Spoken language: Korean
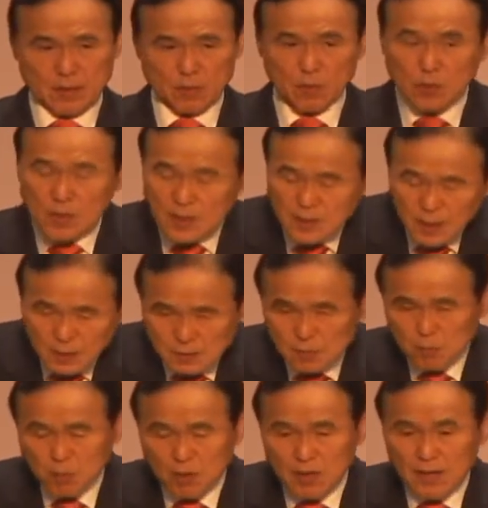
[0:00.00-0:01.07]
우상이라는
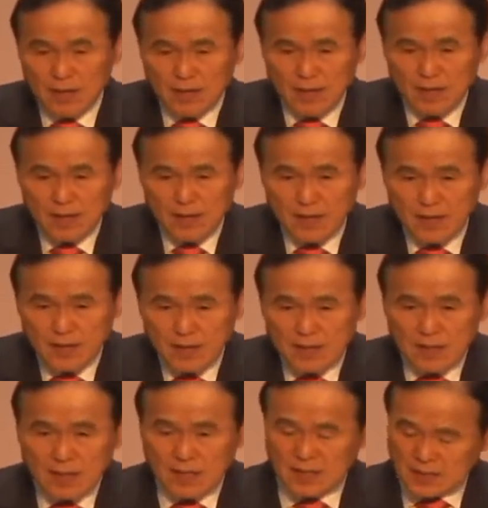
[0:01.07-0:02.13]
것은 본래
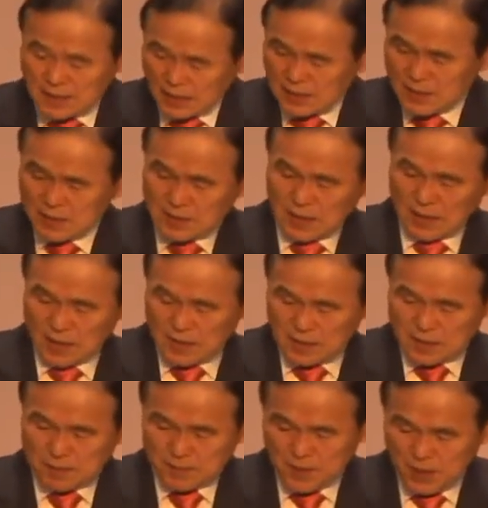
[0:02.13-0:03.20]
인간이 연약하기
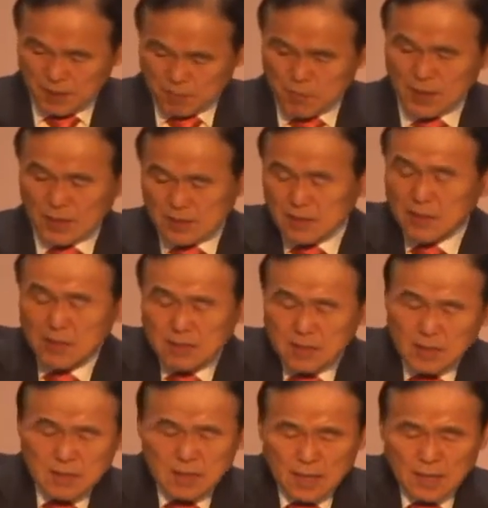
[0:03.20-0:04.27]
때문에 뭔가
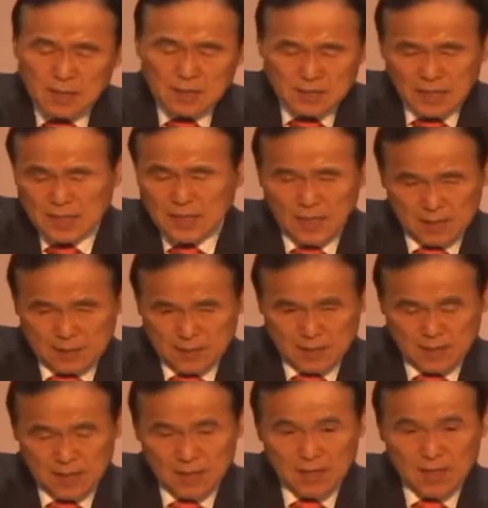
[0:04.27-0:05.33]
절대자를
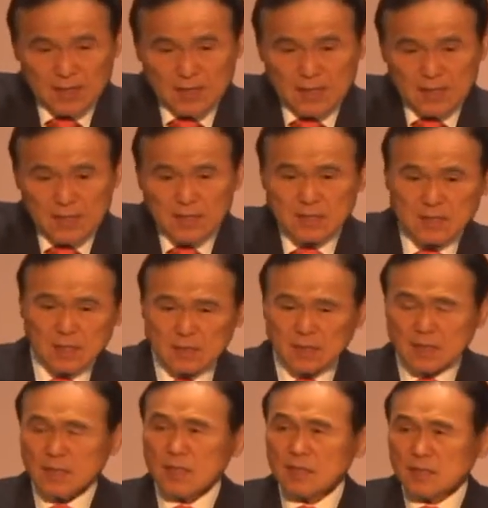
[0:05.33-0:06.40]
찾아간데 이
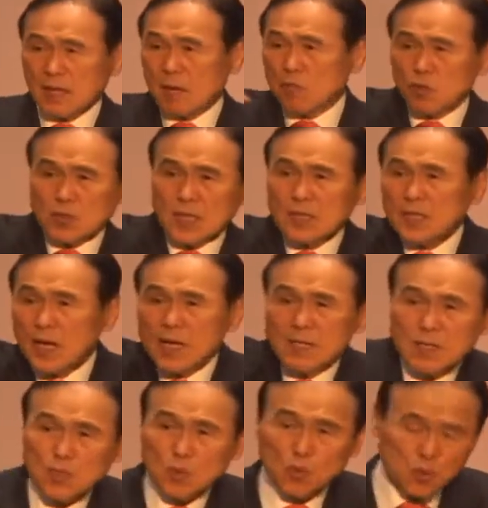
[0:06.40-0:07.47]
절대자를 잘못
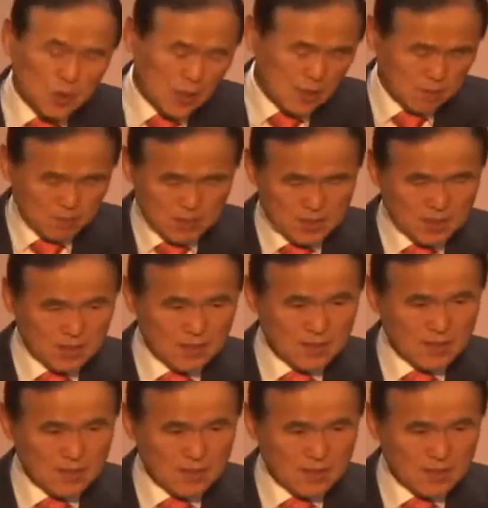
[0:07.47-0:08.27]
찾아간 것이 우상입니다.